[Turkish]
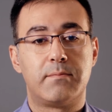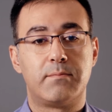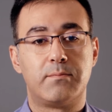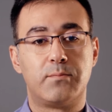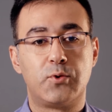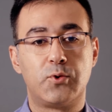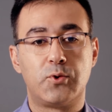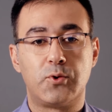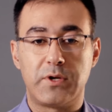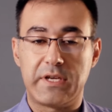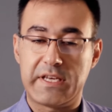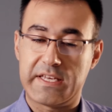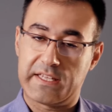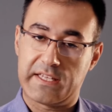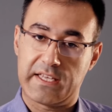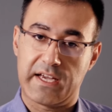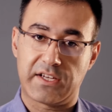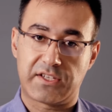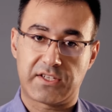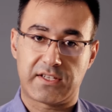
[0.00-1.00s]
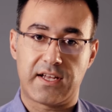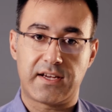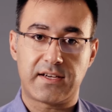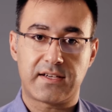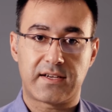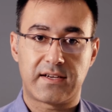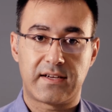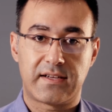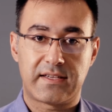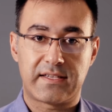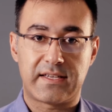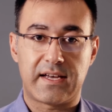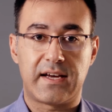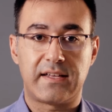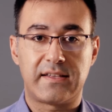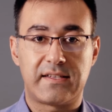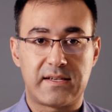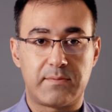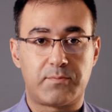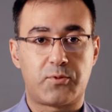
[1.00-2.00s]
bu ihtiyaçlar
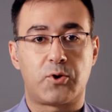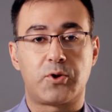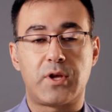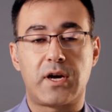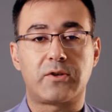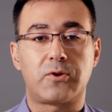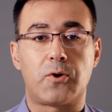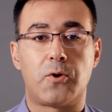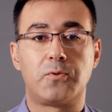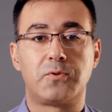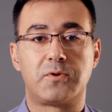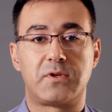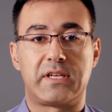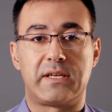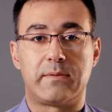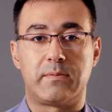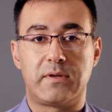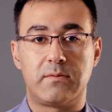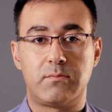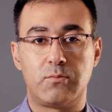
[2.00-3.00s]
sadece product owner gibi